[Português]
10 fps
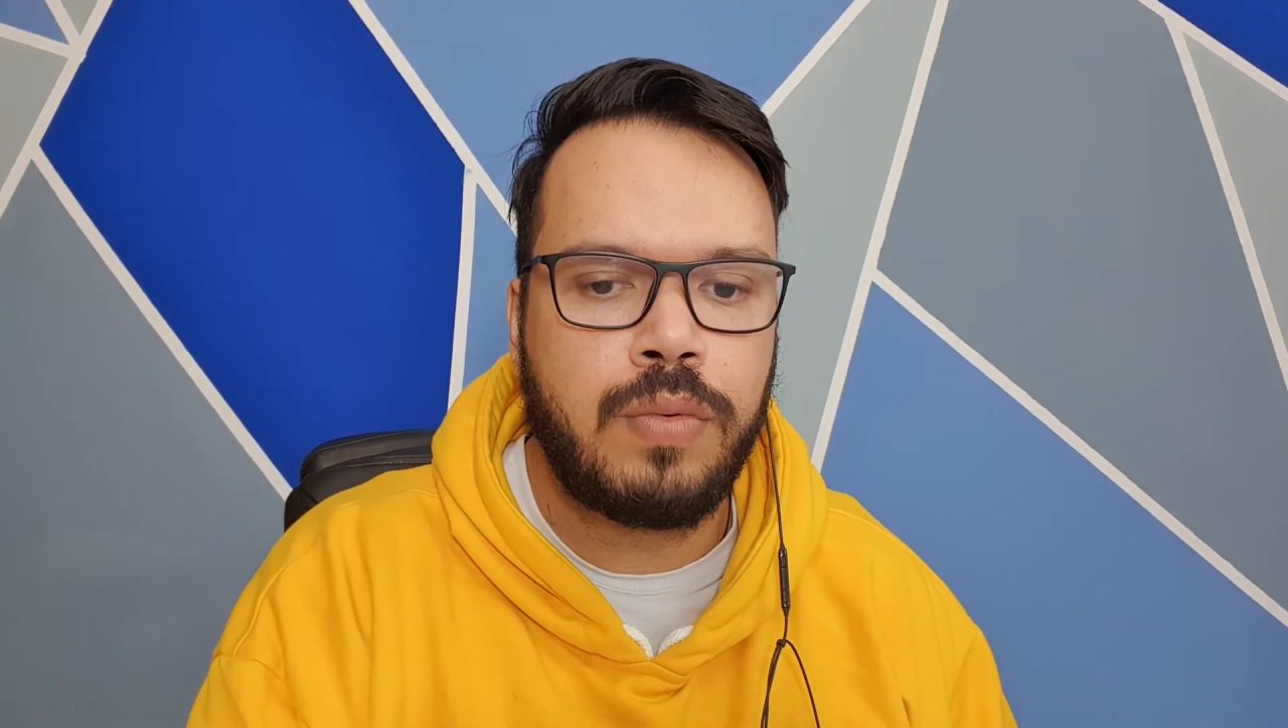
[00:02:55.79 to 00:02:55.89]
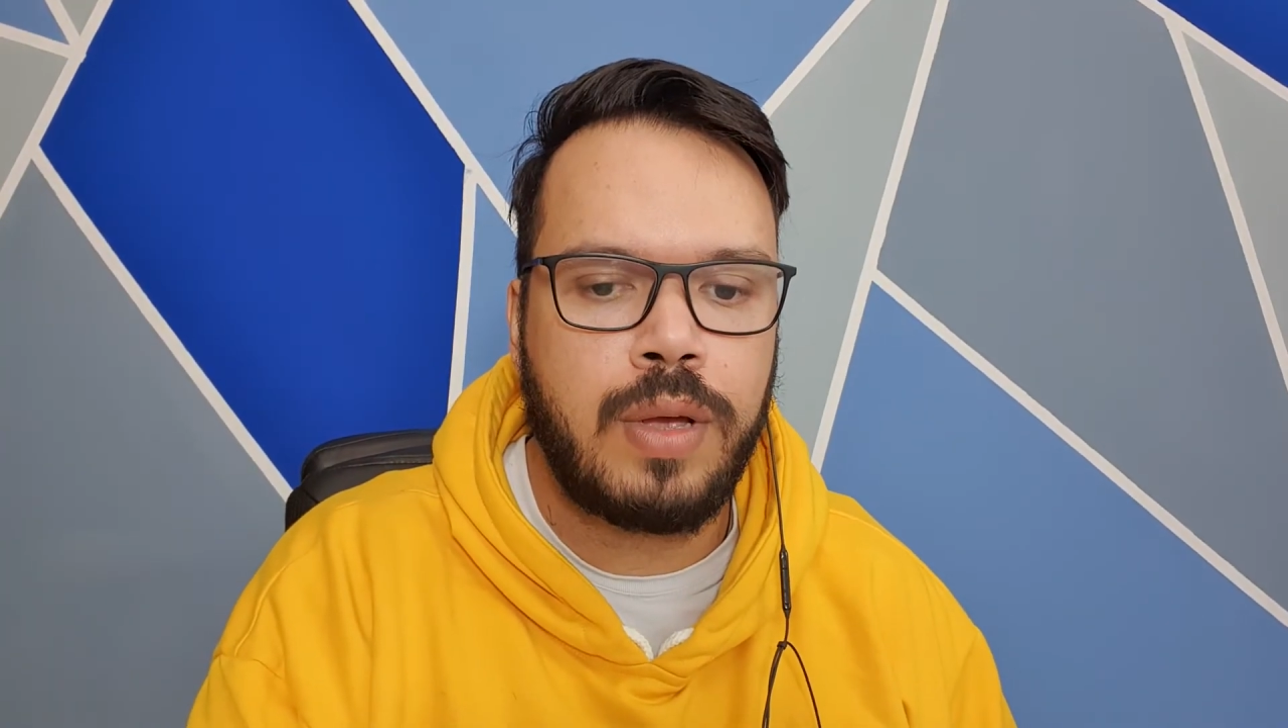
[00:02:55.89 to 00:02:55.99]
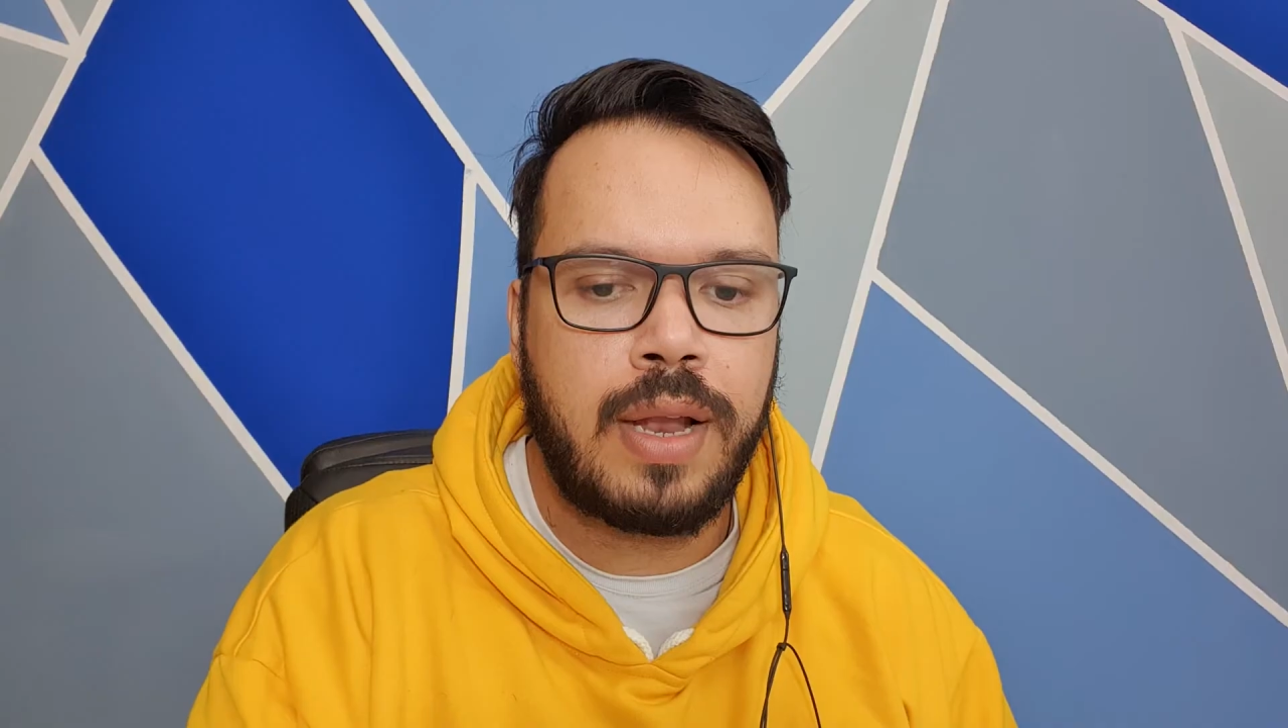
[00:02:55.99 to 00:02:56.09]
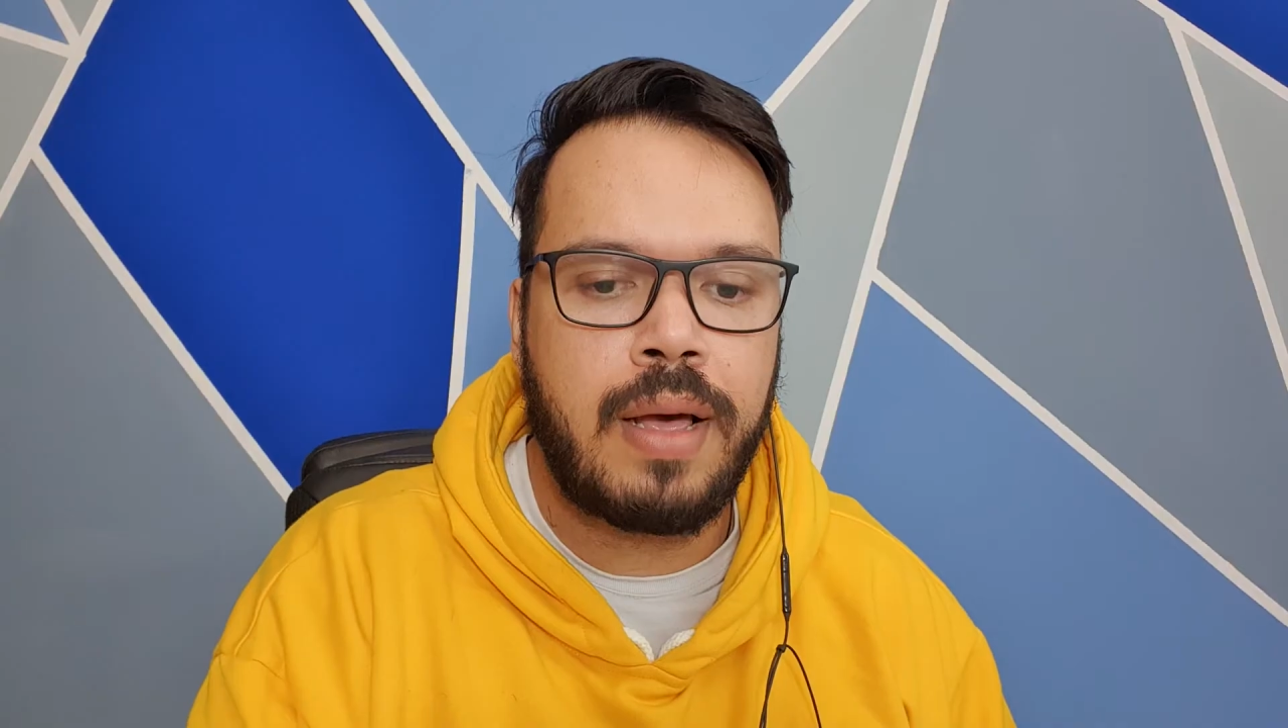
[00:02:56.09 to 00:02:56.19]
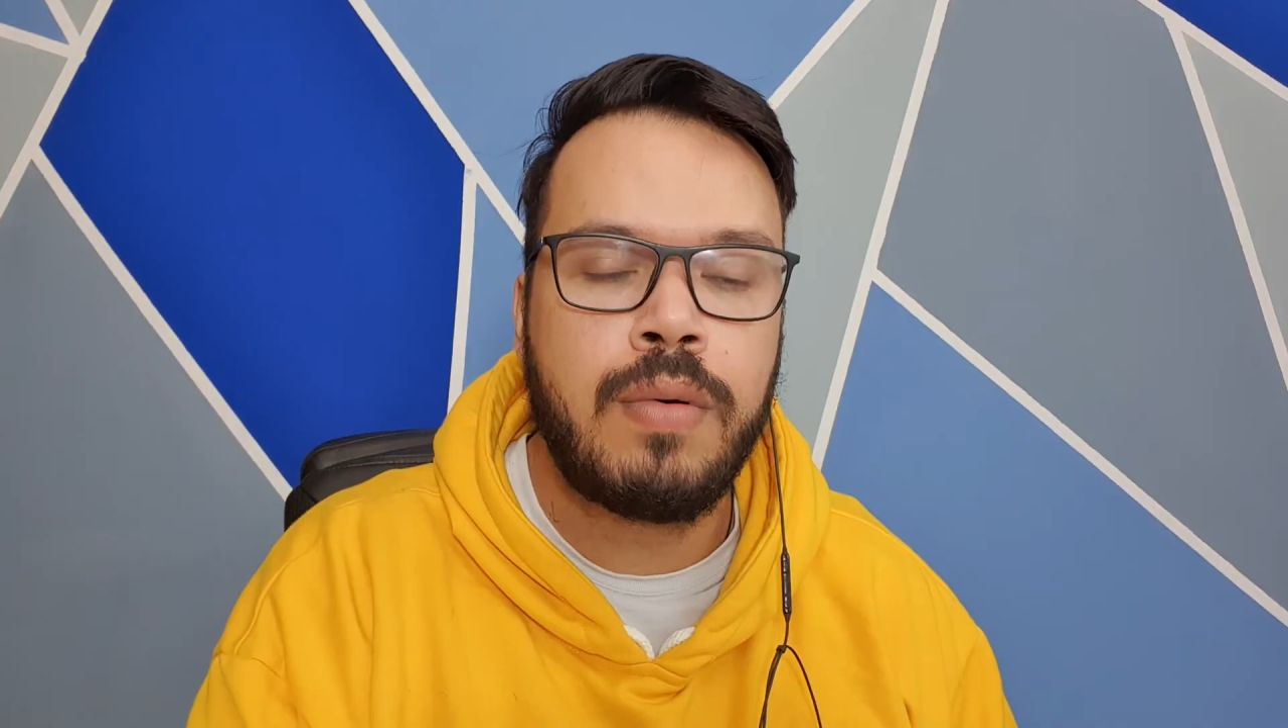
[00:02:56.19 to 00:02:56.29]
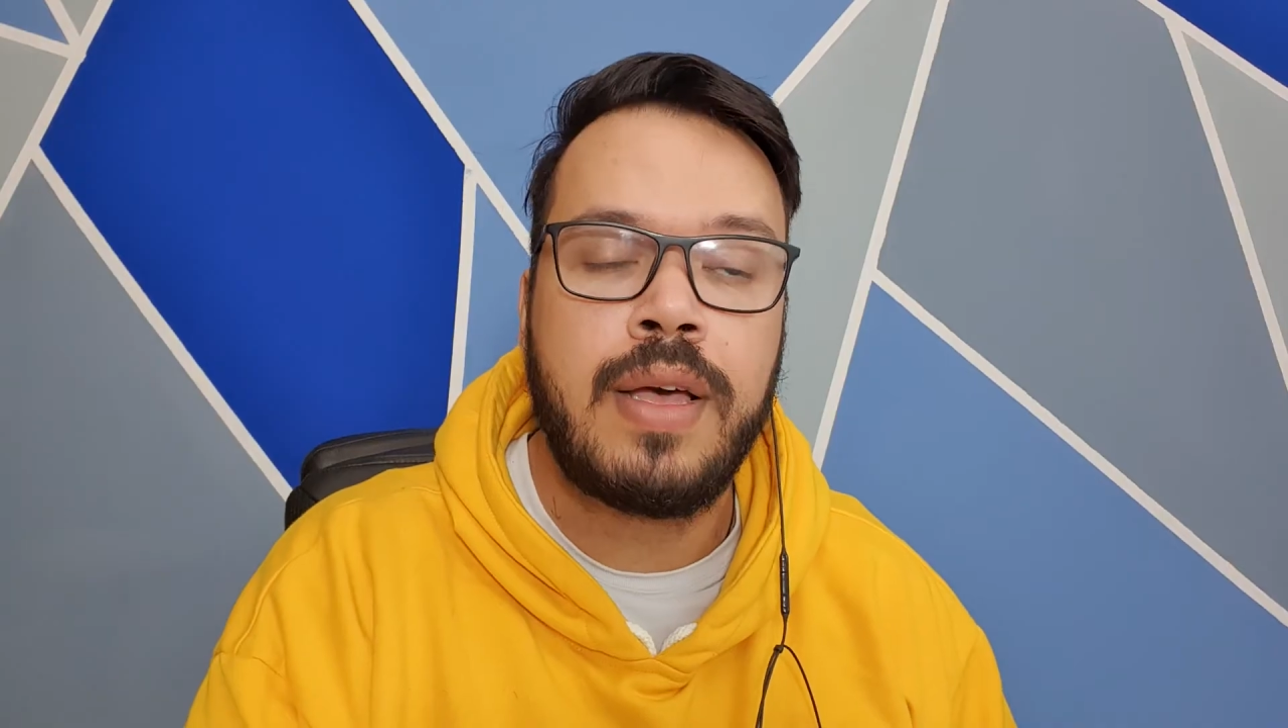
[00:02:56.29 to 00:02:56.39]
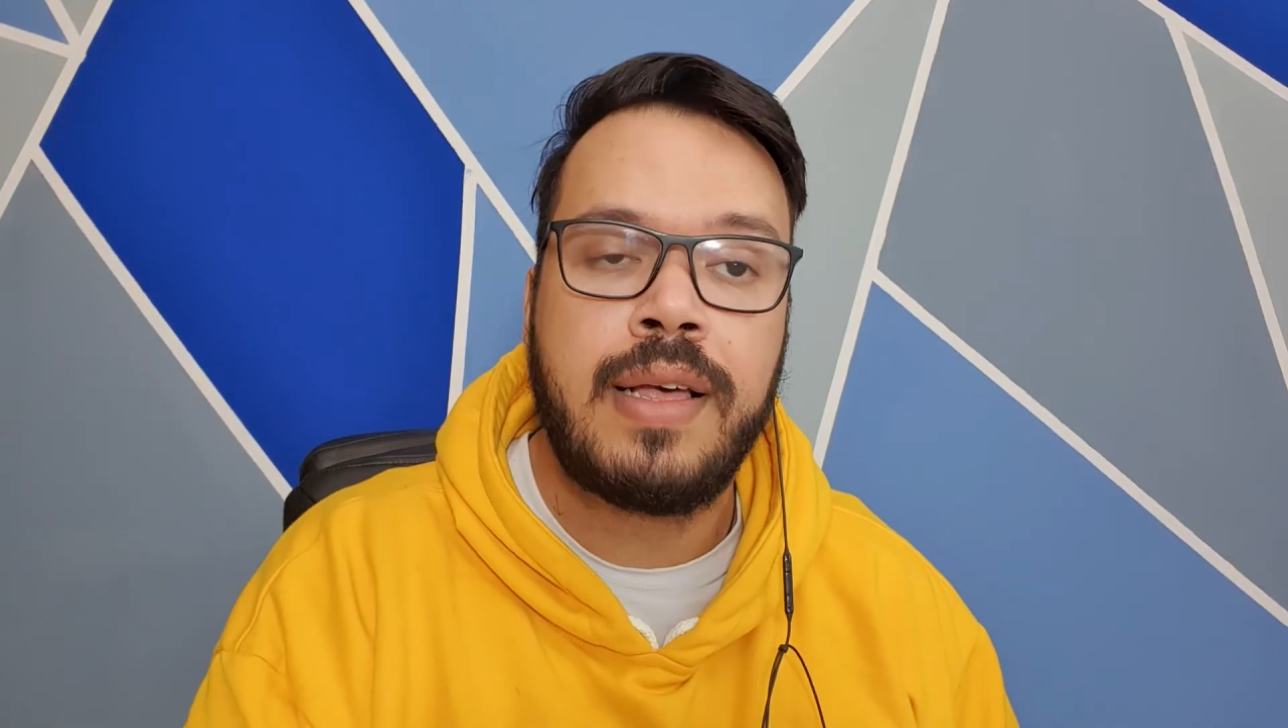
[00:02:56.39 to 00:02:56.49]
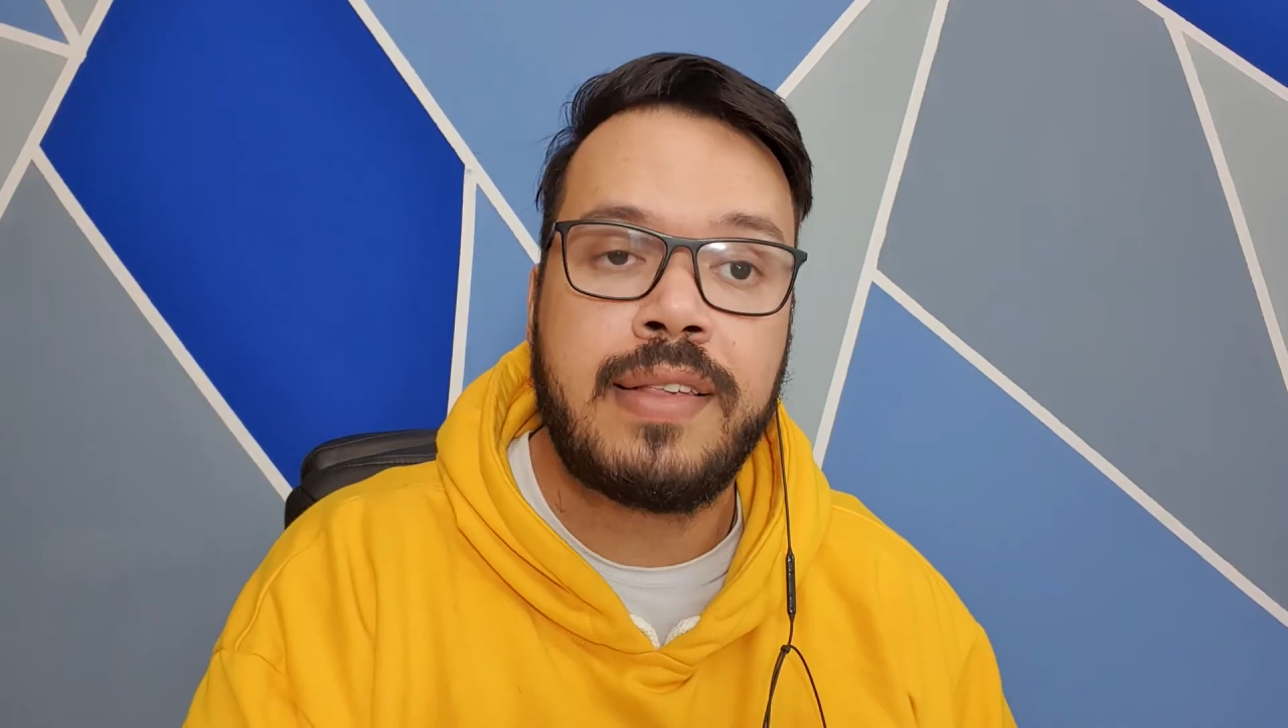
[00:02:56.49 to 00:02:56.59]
do canal.